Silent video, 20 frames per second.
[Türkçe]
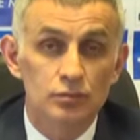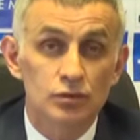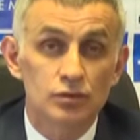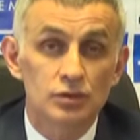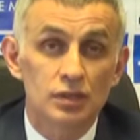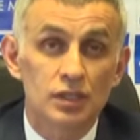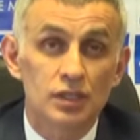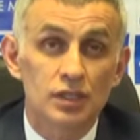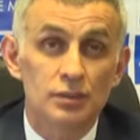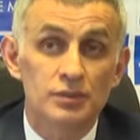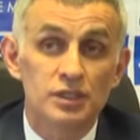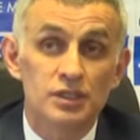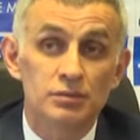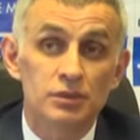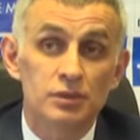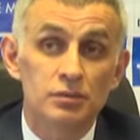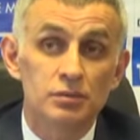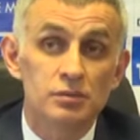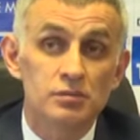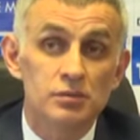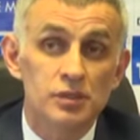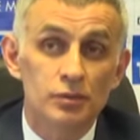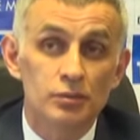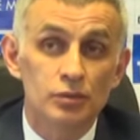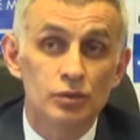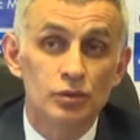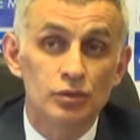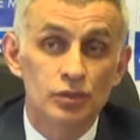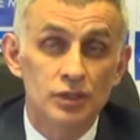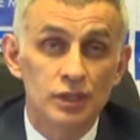bunlar da bizim gibi mi
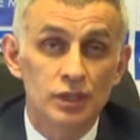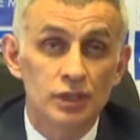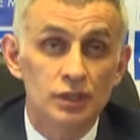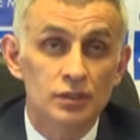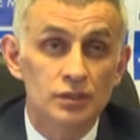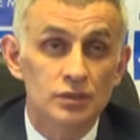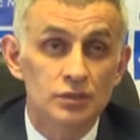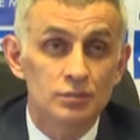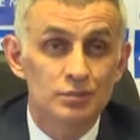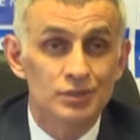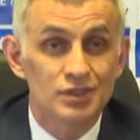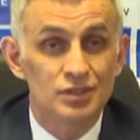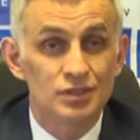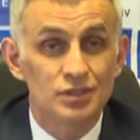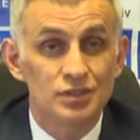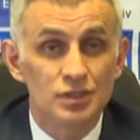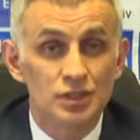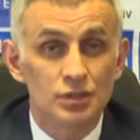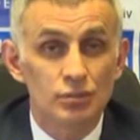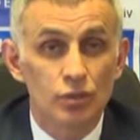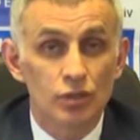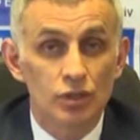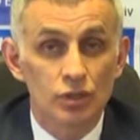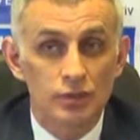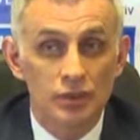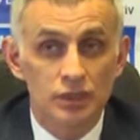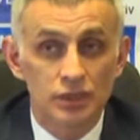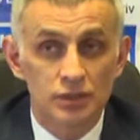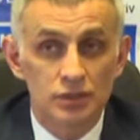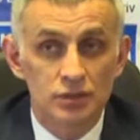yapıyor diye. Biz sizin gibi
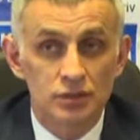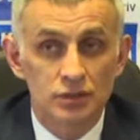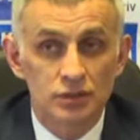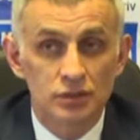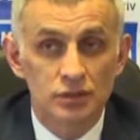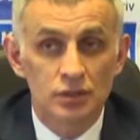olamayız.